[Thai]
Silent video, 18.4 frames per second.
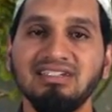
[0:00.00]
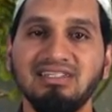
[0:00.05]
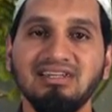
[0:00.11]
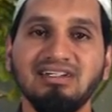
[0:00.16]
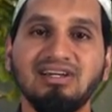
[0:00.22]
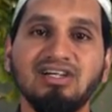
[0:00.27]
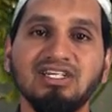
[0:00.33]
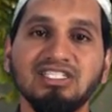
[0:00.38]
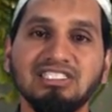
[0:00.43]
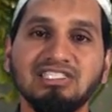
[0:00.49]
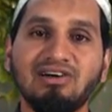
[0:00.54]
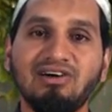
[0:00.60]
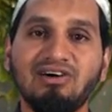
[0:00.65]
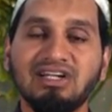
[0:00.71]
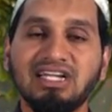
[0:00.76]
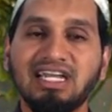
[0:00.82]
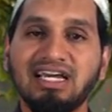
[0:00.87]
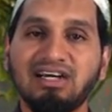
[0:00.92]
ถึงข้อศ
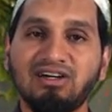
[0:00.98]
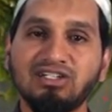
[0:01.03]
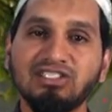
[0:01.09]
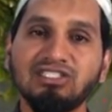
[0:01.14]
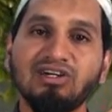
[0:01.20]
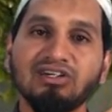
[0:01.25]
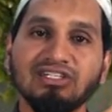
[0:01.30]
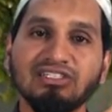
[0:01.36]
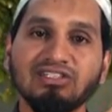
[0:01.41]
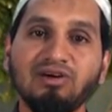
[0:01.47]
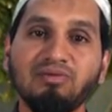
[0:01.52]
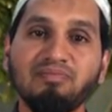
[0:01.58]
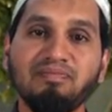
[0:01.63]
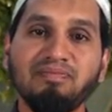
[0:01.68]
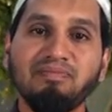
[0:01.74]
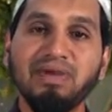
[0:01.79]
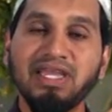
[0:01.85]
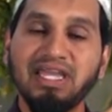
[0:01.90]
อกนะฮะ ข้อศอกจะต้อง
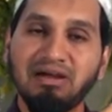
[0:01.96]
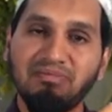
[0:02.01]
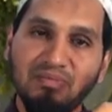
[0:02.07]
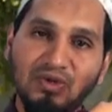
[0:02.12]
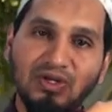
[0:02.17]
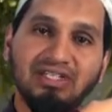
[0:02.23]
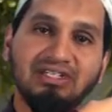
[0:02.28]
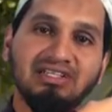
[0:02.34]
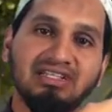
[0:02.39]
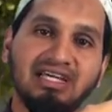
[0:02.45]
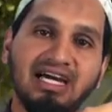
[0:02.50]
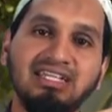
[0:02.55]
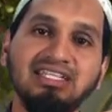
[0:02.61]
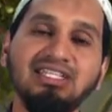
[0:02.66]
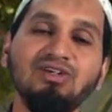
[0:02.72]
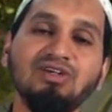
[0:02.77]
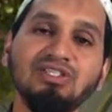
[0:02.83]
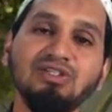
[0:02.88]
เปียกหมด อัน
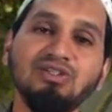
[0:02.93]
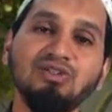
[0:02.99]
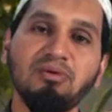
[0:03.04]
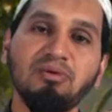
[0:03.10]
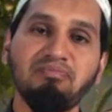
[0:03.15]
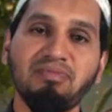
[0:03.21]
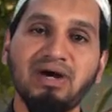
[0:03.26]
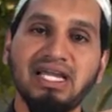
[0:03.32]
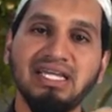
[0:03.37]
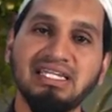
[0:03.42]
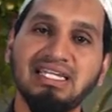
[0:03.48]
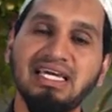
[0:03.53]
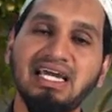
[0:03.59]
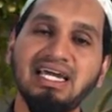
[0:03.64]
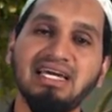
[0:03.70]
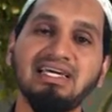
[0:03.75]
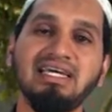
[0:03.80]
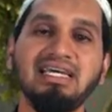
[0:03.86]
นี้โดยวๆไป
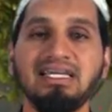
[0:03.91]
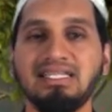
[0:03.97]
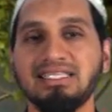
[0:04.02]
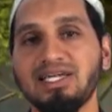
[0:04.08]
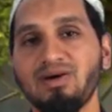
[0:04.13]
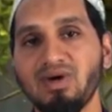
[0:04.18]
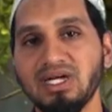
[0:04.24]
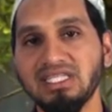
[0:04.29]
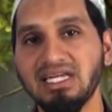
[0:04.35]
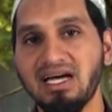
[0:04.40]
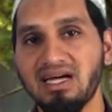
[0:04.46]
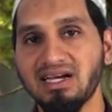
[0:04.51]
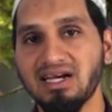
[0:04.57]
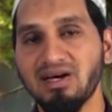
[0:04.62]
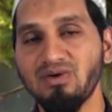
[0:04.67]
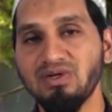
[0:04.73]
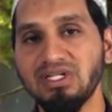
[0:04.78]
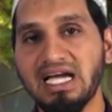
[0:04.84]
นะฮะ แต่ว่าถ้า
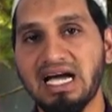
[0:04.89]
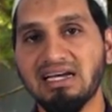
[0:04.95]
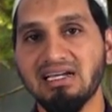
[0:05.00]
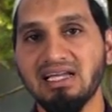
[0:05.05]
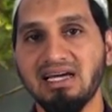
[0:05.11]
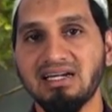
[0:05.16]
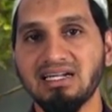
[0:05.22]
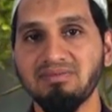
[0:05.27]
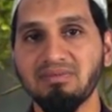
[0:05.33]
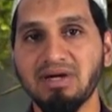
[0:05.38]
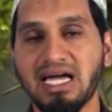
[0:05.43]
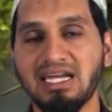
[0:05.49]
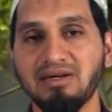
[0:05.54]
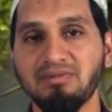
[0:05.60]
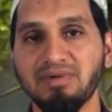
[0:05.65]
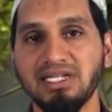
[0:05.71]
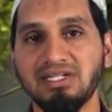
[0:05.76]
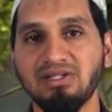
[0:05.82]
เราอยากได้รับการ
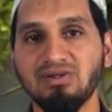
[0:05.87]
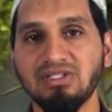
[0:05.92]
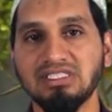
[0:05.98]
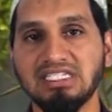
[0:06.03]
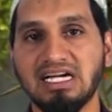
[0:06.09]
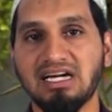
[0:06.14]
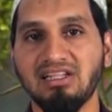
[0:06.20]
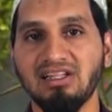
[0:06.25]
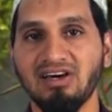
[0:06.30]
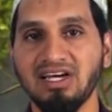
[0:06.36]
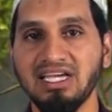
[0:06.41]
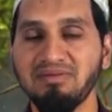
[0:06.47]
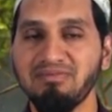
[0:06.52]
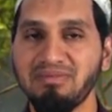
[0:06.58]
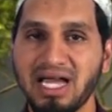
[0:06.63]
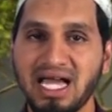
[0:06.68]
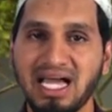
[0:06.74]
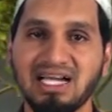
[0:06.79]
อภัยโทษจากอัลลอฮ์
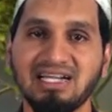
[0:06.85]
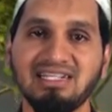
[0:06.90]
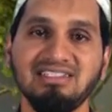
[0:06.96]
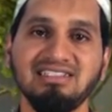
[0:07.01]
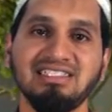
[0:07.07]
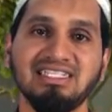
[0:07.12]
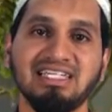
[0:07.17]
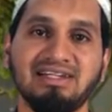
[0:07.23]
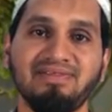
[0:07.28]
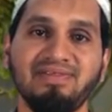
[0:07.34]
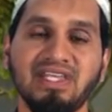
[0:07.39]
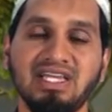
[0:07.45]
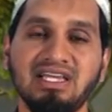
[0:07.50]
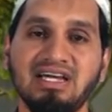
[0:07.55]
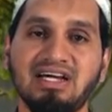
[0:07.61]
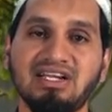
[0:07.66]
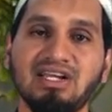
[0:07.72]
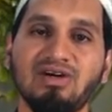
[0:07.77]
ให้มากขึ้นเนี่ย
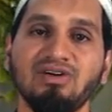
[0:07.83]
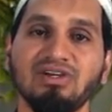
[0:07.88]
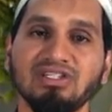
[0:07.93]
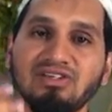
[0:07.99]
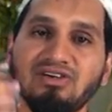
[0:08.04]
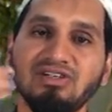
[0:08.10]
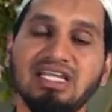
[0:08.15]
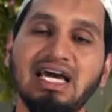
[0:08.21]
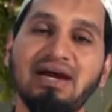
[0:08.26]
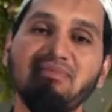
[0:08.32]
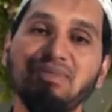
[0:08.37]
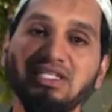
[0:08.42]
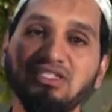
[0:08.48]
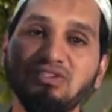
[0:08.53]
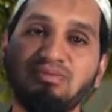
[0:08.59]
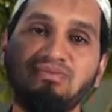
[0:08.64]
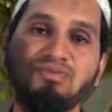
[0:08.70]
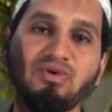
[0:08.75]
เราก็ต้องทำ
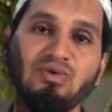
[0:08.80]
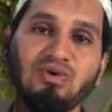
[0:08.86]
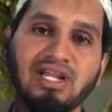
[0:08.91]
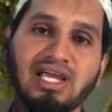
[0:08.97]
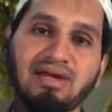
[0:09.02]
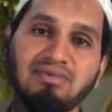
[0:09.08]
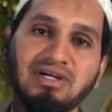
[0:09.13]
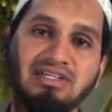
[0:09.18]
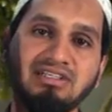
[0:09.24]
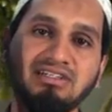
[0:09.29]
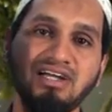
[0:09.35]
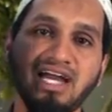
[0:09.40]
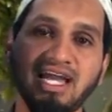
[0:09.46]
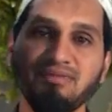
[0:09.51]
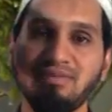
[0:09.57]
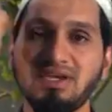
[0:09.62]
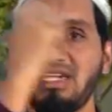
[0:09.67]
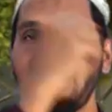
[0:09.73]
ให้สมบูรณ์ครับ ก็คือ
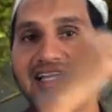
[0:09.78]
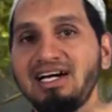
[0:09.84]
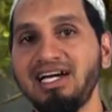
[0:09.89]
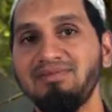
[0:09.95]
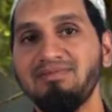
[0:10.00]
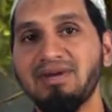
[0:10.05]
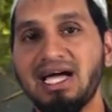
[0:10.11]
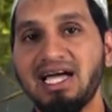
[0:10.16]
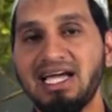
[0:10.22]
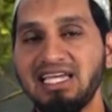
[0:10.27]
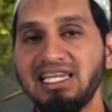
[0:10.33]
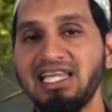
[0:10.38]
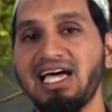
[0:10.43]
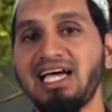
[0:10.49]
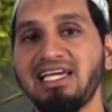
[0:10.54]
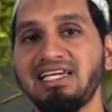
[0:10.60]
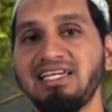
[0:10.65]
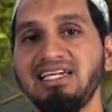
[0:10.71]
ให้มันเลยมาให้
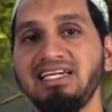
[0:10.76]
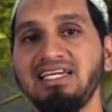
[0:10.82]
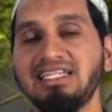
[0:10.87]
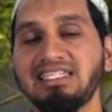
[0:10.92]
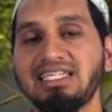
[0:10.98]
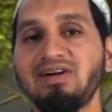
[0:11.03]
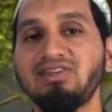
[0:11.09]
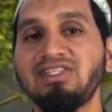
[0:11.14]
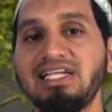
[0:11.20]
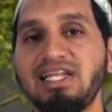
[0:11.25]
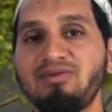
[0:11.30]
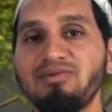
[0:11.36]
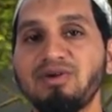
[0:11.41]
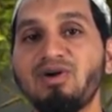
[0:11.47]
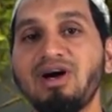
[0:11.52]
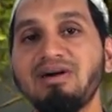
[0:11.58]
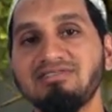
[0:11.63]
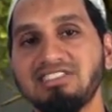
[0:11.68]
ได้ เท่าที่เรา
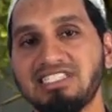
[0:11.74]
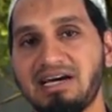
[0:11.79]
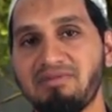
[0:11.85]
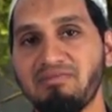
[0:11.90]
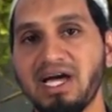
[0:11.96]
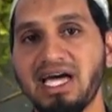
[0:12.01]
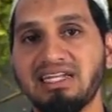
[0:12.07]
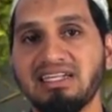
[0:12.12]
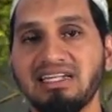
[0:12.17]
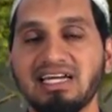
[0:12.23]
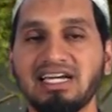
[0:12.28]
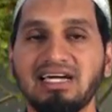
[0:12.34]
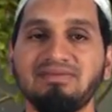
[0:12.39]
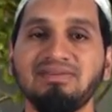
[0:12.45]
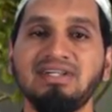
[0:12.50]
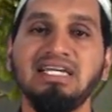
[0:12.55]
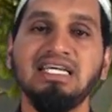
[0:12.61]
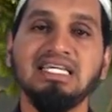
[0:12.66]
มีความสามารถนะค
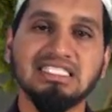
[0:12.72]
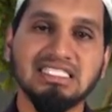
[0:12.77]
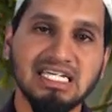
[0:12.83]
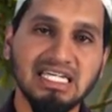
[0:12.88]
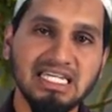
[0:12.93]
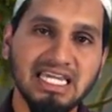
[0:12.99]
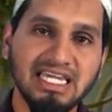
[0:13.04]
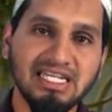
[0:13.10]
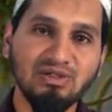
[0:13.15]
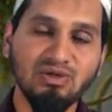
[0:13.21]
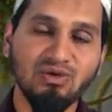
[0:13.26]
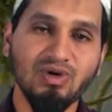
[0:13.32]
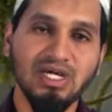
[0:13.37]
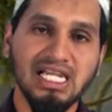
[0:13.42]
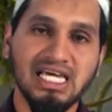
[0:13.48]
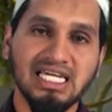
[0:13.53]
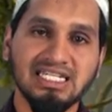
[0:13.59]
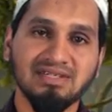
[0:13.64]
รับ สังเกตดู
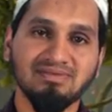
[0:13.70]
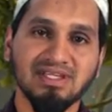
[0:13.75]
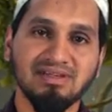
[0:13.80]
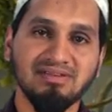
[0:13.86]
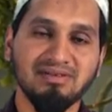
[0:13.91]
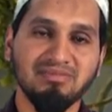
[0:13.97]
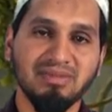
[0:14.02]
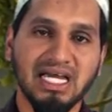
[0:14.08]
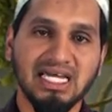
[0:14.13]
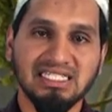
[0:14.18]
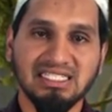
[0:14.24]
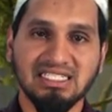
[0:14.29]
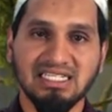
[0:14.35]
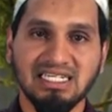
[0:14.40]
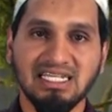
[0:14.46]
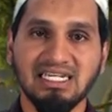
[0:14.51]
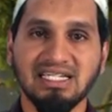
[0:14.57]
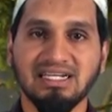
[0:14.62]
เวลาทำน้ำละหมาดเนี่
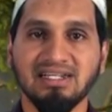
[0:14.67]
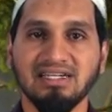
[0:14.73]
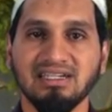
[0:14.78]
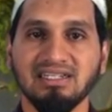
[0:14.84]
ยนะฮะ